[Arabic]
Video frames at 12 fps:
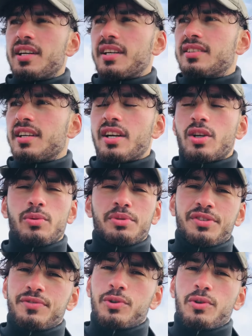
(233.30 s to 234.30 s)
هكذا راكم
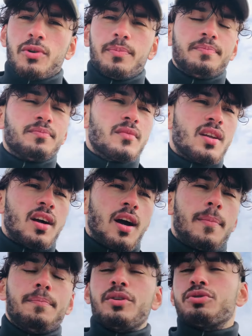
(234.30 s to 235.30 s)
شفتوهم
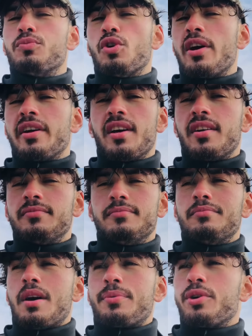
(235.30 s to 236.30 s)
حبات موين
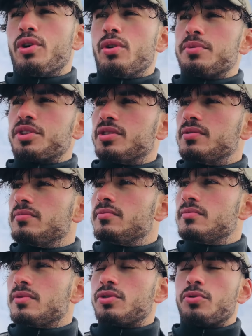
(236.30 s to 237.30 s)
ما بيهمش
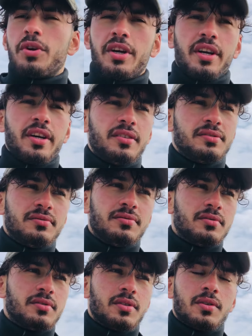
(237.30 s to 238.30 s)
زوينين
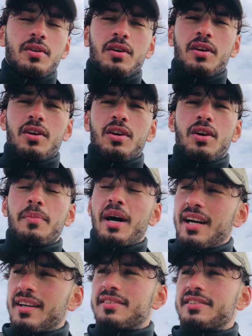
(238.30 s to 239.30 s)
آه،
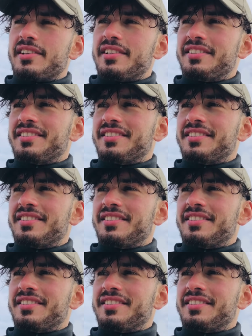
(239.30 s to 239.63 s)
مخلطين